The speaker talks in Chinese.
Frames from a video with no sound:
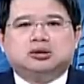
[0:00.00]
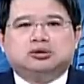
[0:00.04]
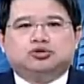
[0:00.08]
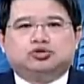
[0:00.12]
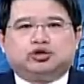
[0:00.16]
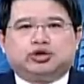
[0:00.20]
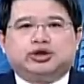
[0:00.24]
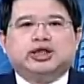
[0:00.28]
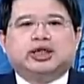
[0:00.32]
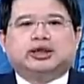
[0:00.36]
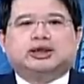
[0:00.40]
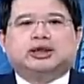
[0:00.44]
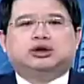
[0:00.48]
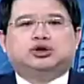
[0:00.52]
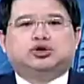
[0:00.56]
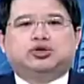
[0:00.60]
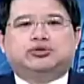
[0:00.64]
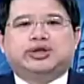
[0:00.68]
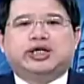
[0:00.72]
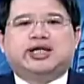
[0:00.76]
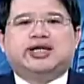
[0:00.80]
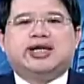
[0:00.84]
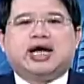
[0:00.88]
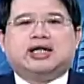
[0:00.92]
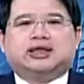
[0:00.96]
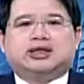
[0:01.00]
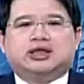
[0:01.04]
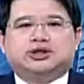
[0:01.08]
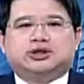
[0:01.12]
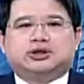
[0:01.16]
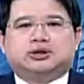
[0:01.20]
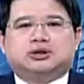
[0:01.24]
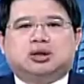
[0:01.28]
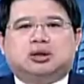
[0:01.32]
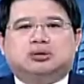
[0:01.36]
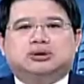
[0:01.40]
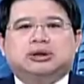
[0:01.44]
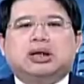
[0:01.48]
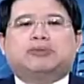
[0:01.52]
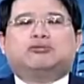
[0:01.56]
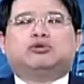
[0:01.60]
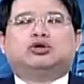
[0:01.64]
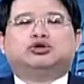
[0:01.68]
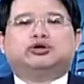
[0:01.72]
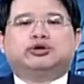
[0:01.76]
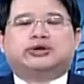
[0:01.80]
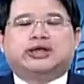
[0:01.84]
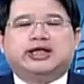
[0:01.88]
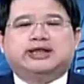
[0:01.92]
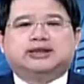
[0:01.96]
均衡的就业量的时候，那
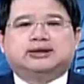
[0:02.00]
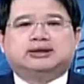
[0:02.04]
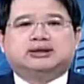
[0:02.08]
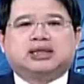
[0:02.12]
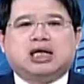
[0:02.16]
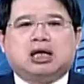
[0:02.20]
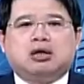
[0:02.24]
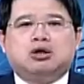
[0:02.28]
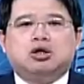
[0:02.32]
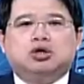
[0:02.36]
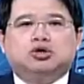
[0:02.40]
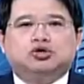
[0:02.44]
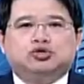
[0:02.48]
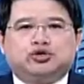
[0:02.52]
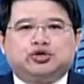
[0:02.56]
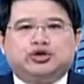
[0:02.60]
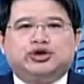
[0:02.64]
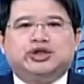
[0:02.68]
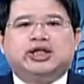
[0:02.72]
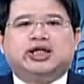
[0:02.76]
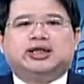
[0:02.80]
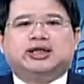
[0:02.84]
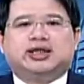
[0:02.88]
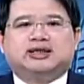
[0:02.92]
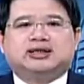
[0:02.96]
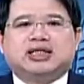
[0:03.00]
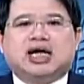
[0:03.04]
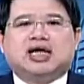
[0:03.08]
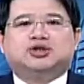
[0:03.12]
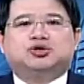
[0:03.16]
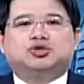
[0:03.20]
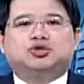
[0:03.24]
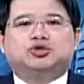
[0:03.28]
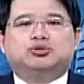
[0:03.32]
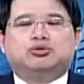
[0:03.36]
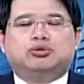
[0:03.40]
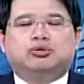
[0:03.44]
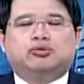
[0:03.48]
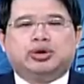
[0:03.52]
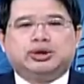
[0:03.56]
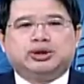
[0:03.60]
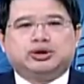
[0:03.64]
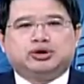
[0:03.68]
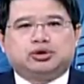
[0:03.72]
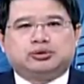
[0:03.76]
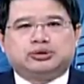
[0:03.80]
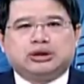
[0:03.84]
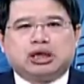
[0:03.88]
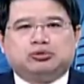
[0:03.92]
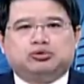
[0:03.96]
我就可以知道均衡的产出会
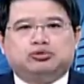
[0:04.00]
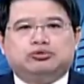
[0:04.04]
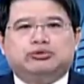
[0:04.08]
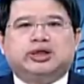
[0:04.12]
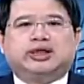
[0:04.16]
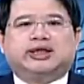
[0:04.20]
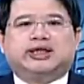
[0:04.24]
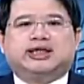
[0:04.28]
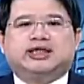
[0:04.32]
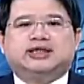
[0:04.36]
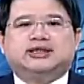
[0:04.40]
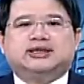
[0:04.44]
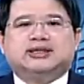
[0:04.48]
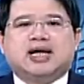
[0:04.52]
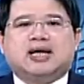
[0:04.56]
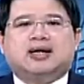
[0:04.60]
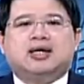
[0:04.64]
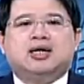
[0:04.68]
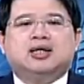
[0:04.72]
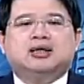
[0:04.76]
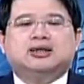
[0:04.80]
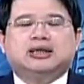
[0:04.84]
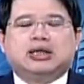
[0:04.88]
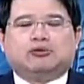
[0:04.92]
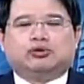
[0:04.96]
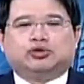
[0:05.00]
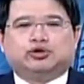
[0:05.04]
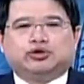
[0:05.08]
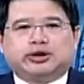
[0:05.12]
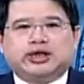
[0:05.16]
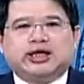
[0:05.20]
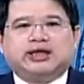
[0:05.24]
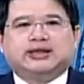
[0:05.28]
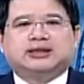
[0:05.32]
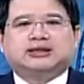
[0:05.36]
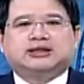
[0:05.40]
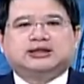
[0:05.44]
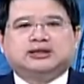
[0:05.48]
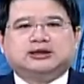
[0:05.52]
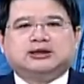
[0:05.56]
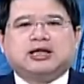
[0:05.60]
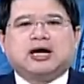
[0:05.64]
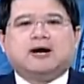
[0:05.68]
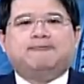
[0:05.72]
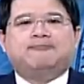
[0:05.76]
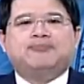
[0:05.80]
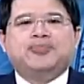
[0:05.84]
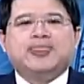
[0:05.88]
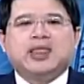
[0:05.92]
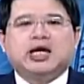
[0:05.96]
受到如何的影响。那我就可以知
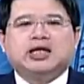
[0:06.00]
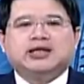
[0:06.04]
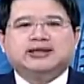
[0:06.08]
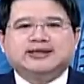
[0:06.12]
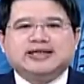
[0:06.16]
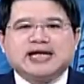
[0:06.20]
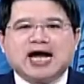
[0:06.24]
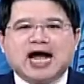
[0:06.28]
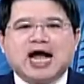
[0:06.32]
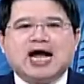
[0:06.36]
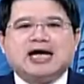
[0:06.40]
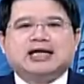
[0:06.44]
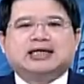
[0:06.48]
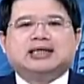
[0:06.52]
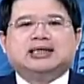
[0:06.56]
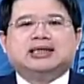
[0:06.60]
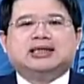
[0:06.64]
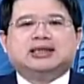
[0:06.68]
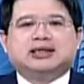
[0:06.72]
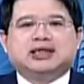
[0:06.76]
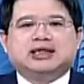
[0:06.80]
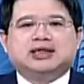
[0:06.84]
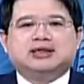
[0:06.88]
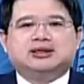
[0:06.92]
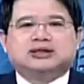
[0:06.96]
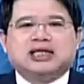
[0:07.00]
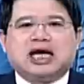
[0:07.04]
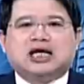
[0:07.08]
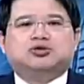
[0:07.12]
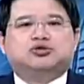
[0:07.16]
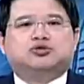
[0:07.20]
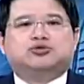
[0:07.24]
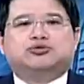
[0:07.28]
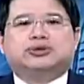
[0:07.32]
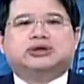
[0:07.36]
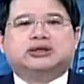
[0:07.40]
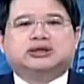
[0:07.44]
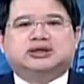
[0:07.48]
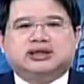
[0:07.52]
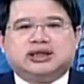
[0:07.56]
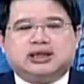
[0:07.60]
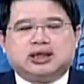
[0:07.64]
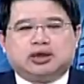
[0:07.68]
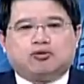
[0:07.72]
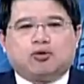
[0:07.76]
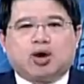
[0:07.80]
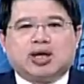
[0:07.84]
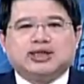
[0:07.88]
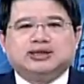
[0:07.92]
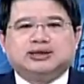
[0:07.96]
道。价格跟产出之间
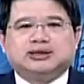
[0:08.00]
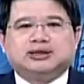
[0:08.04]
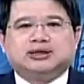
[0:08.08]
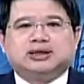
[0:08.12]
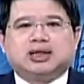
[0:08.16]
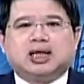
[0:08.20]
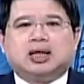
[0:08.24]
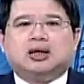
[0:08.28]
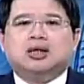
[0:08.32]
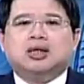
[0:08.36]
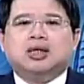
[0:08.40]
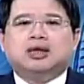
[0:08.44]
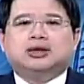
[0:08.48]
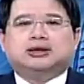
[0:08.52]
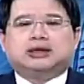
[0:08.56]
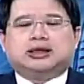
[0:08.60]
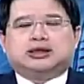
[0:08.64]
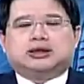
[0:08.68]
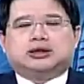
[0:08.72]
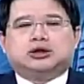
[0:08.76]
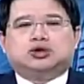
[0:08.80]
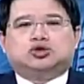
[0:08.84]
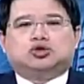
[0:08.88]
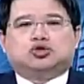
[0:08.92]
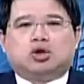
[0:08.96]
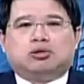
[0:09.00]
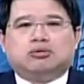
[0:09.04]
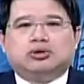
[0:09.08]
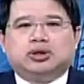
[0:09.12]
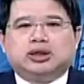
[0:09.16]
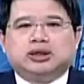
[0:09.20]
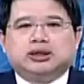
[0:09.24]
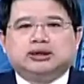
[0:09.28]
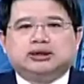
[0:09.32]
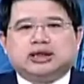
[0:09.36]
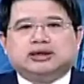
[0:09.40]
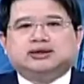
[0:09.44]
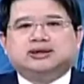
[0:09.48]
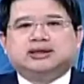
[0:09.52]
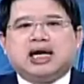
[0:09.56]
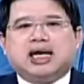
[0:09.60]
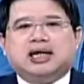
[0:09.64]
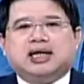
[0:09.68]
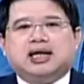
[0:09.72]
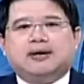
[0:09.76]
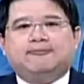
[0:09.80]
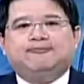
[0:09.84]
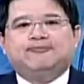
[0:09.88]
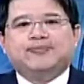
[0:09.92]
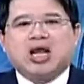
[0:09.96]
的关系，哈，这是总和生
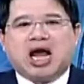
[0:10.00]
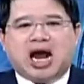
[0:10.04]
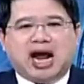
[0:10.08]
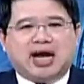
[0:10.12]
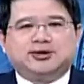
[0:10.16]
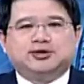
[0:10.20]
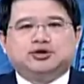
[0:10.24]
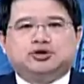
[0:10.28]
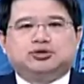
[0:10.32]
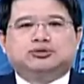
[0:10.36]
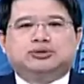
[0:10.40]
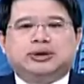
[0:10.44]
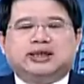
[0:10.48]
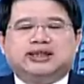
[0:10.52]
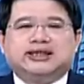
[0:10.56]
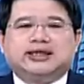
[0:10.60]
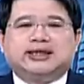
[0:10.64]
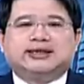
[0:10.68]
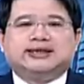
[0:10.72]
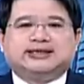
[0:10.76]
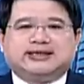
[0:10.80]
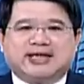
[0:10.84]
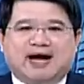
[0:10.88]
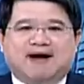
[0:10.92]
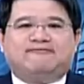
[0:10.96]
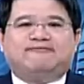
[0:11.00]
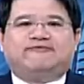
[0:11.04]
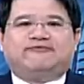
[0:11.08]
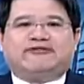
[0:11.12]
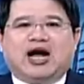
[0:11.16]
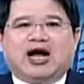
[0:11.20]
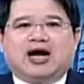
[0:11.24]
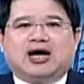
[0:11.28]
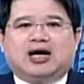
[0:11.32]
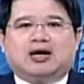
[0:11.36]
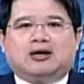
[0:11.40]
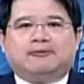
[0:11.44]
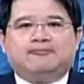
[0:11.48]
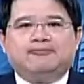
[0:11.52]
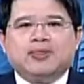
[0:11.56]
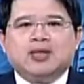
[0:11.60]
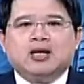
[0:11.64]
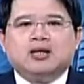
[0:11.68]
产函数的一个想法，哈。